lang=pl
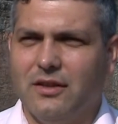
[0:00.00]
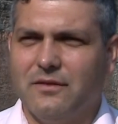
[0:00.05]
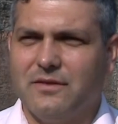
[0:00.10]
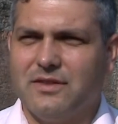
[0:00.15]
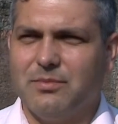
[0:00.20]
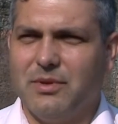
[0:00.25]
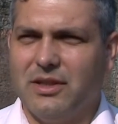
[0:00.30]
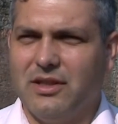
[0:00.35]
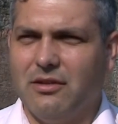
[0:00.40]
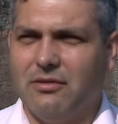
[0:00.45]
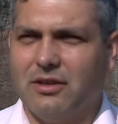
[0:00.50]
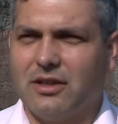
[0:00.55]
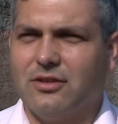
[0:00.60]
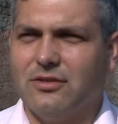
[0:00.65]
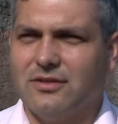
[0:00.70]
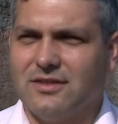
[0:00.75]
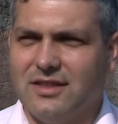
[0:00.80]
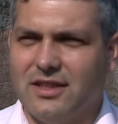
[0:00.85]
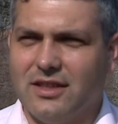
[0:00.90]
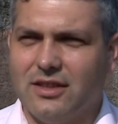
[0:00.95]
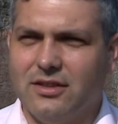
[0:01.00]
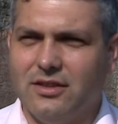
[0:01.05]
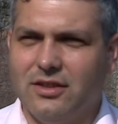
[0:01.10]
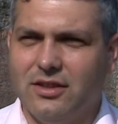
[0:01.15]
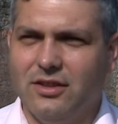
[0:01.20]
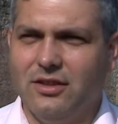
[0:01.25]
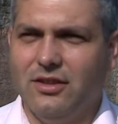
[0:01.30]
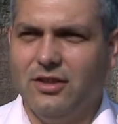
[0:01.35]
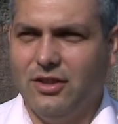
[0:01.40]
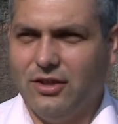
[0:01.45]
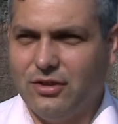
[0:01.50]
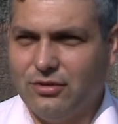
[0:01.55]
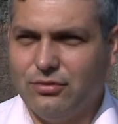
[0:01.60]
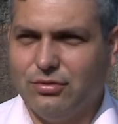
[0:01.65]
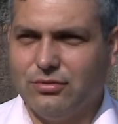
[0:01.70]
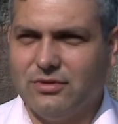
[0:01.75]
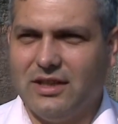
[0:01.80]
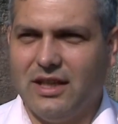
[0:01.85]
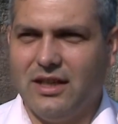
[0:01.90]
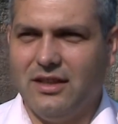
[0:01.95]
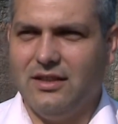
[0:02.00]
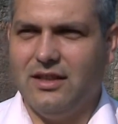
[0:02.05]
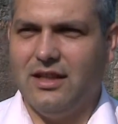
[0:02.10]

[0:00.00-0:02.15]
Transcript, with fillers: wspaniałe koncerty tutaj